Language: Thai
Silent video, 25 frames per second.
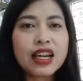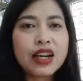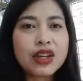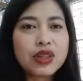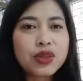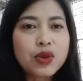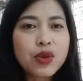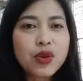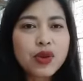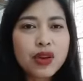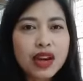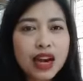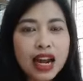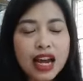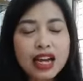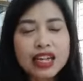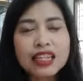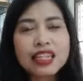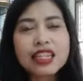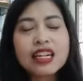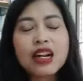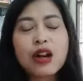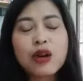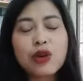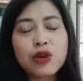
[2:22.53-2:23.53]
ทุกครั้งที่
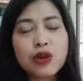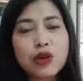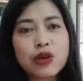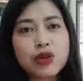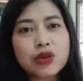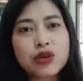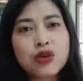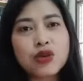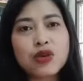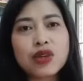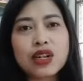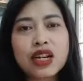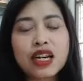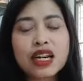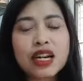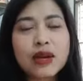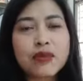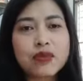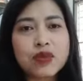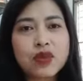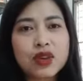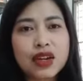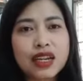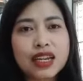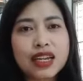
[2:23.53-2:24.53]
เราลงทุนให้กับ
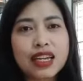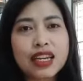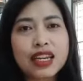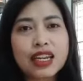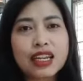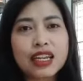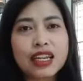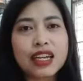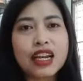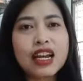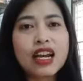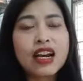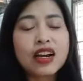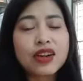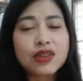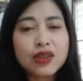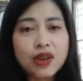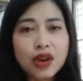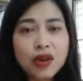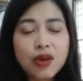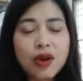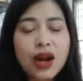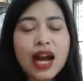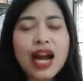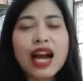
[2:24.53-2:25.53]
ตัวเองเรา
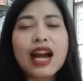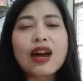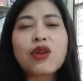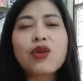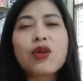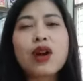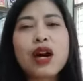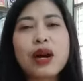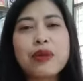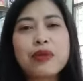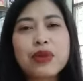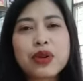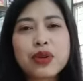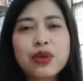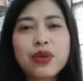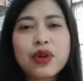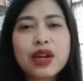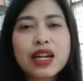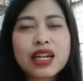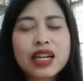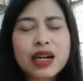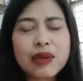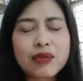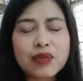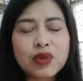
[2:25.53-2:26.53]
หาความรู้ให้
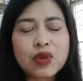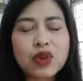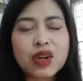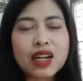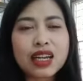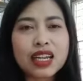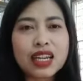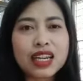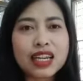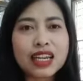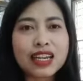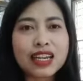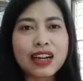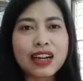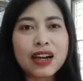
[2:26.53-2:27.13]
กับตัวเอง